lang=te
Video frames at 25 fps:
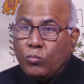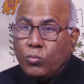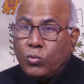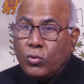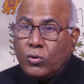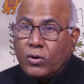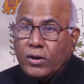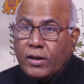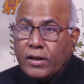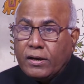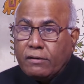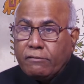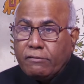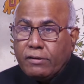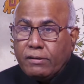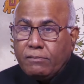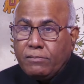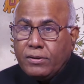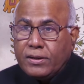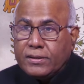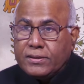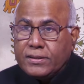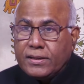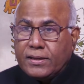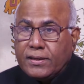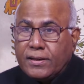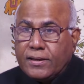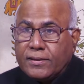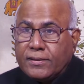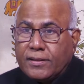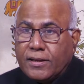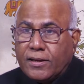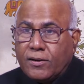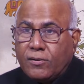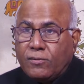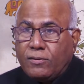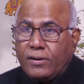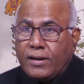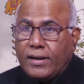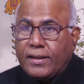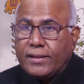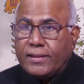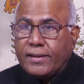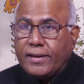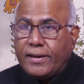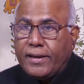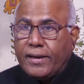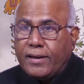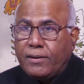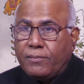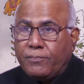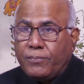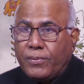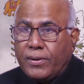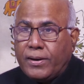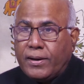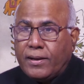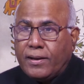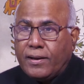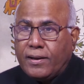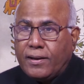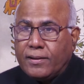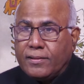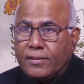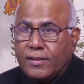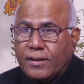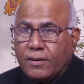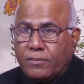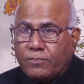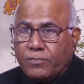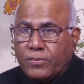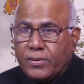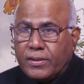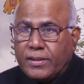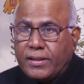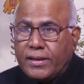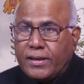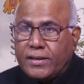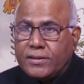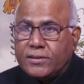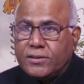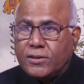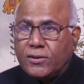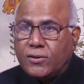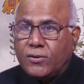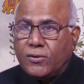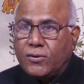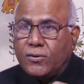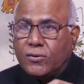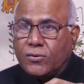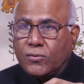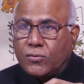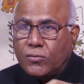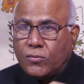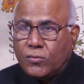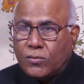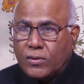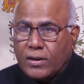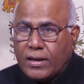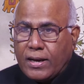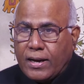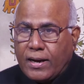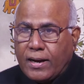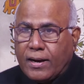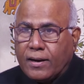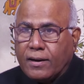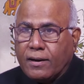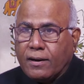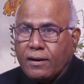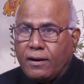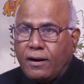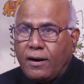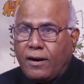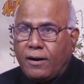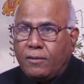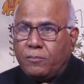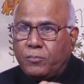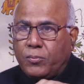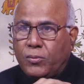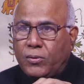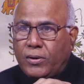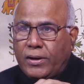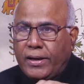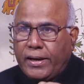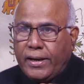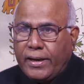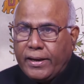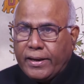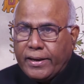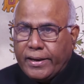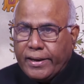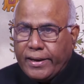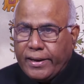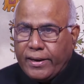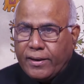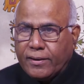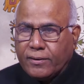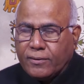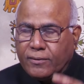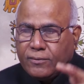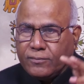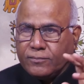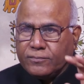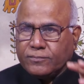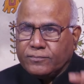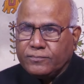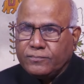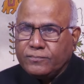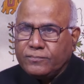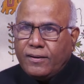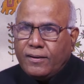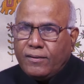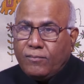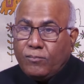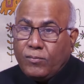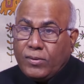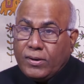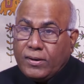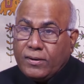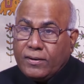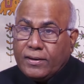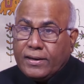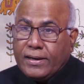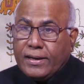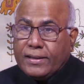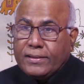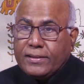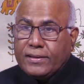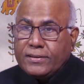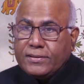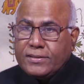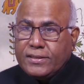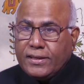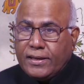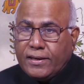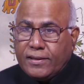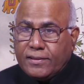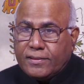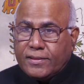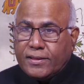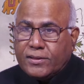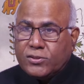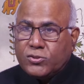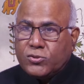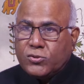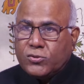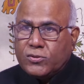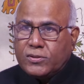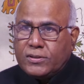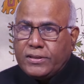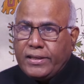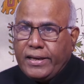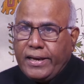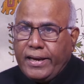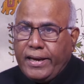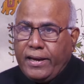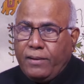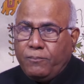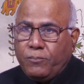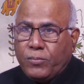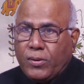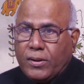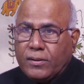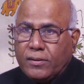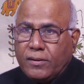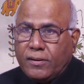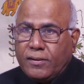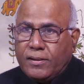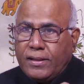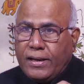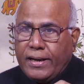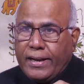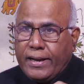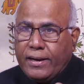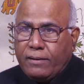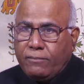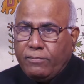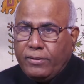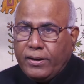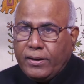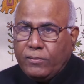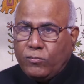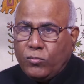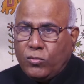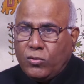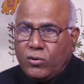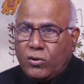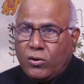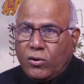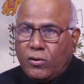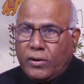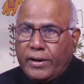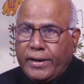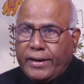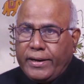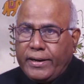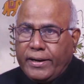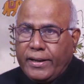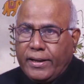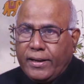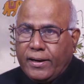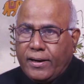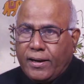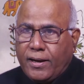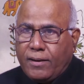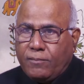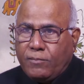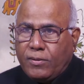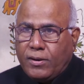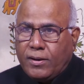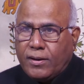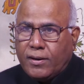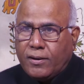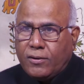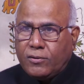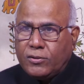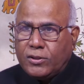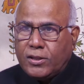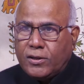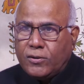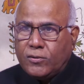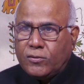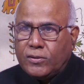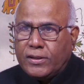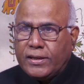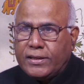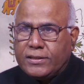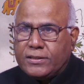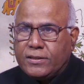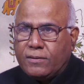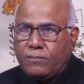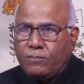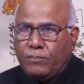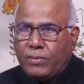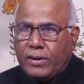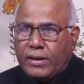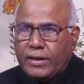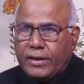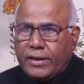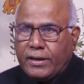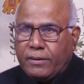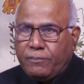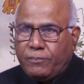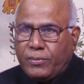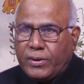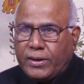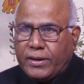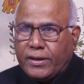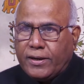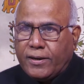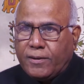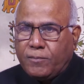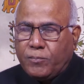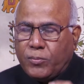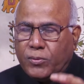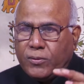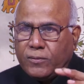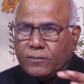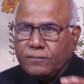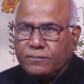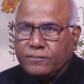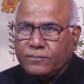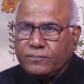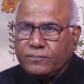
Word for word: పునర్విభజన తరువాత ఏర్పడిన ఆంధ్రప్రదేశ్లో కూడా కాపులే కీలకం మనం గత చరిత్ర చూస్తే పంతొమ్మిది వందల ఎనభై మూడులో ఎన్టీ రామారావు తెలుగుదేశం పార్టీ పెట్టినప్పుడు